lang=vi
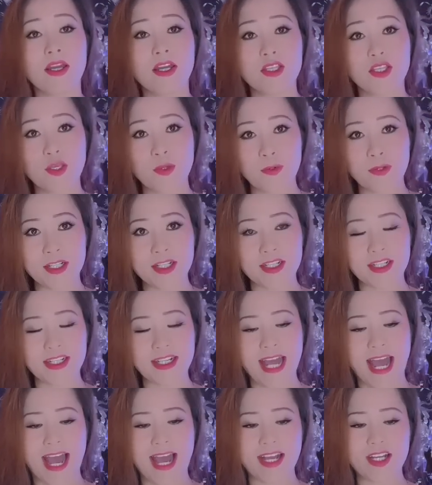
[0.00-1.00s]
Nhiều người
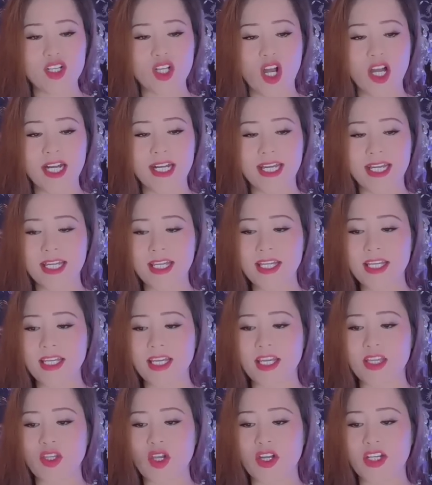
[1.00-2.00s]
đã có lý
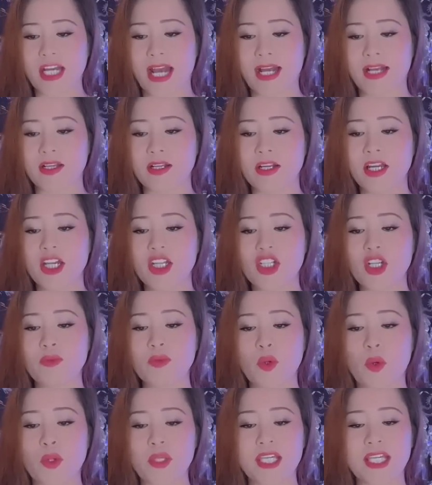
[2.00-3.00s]
khi cho rằng trong
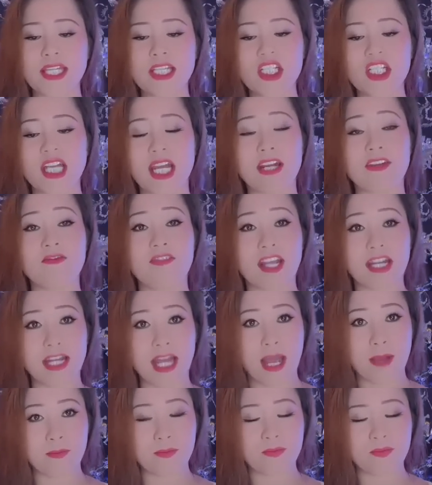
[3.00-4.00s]
cuộc chiến tranh Việt
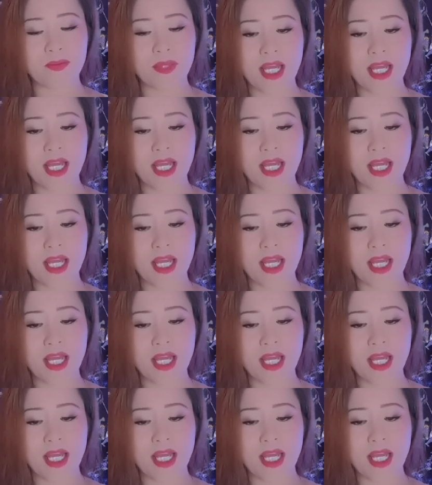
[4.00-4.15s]
Nam,